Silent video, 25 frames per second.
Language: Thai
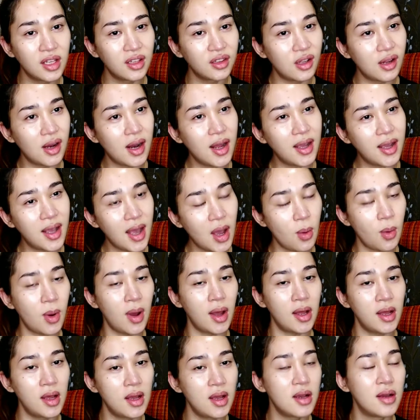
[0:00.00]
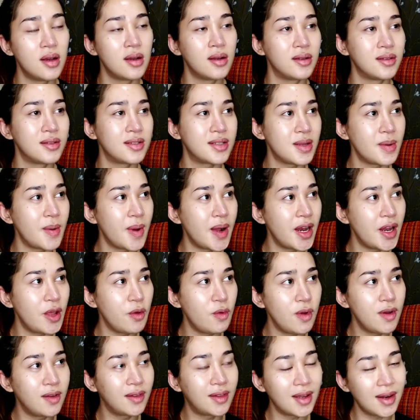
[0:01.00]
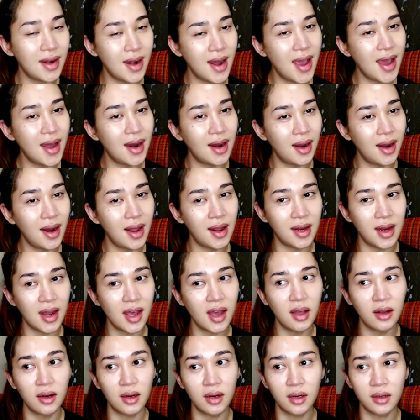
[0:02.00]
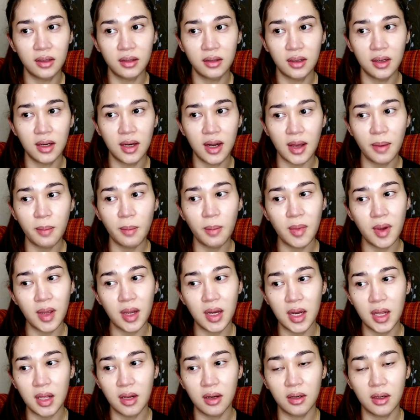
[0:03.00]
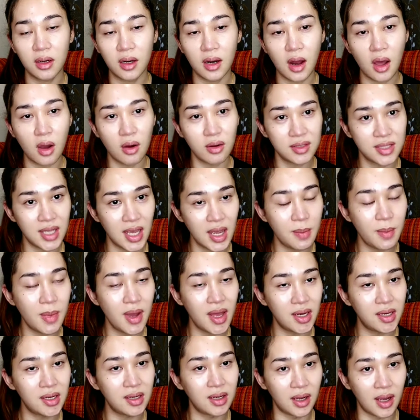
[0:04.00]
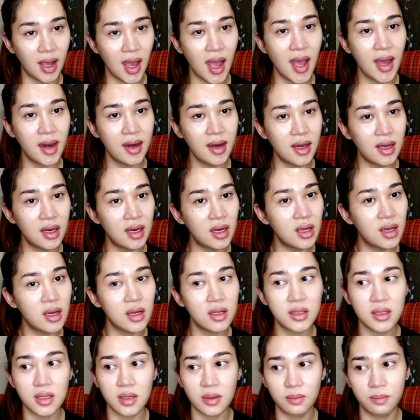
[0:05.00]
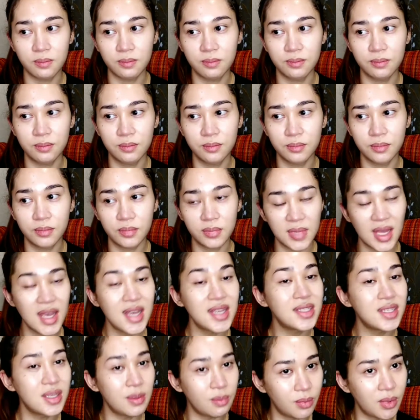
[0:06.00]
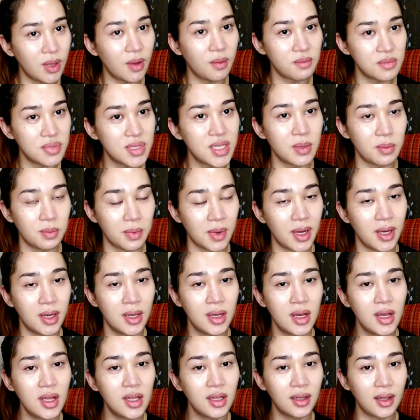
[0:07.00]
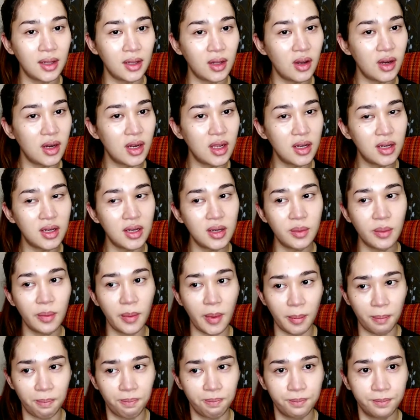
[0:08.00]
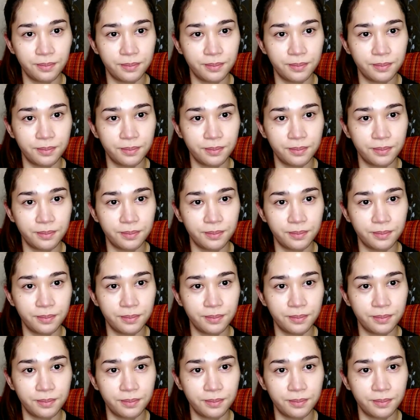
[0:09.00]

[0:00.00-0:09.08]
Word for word: แต่แรกกะว่าจะมารีวิวตั้งนานแล้วล่ะถ้าไม่ได้ลองใช้มาถึง5 เดือนนี้ก็จะให้10 เต็ม 10อะแต่ตอนนี้คือแบบ